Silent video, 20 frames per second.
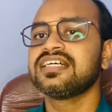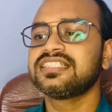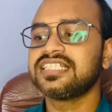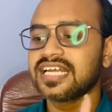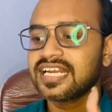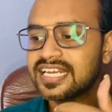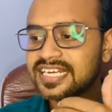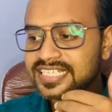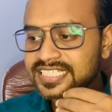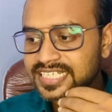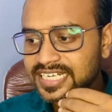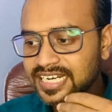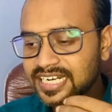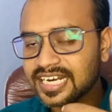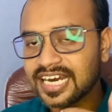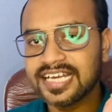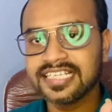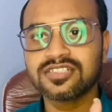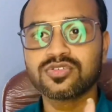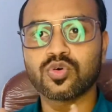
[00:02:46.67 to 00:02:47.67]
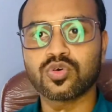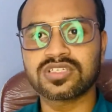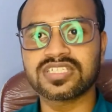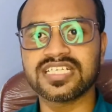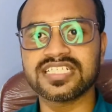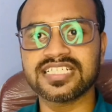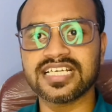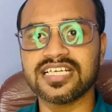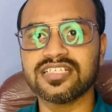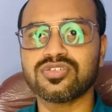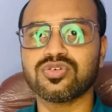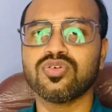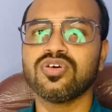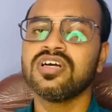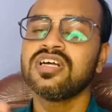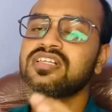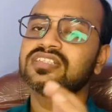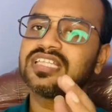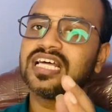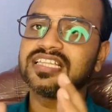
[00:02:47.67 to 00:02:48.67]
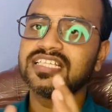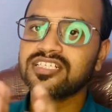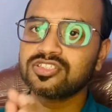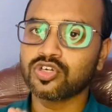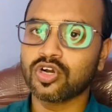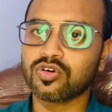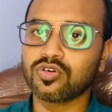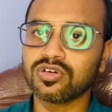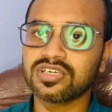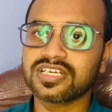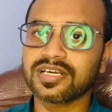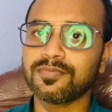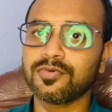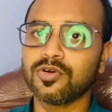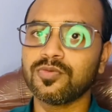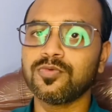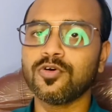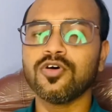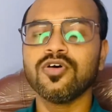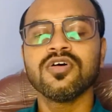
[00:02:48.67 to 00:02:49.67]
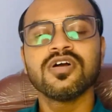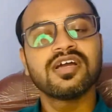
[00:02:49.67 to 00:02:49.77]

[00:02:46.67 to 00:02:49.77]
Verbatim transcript: যারা নিজেরা কাজ করতে চাইছো তাদের সকলকে বলবো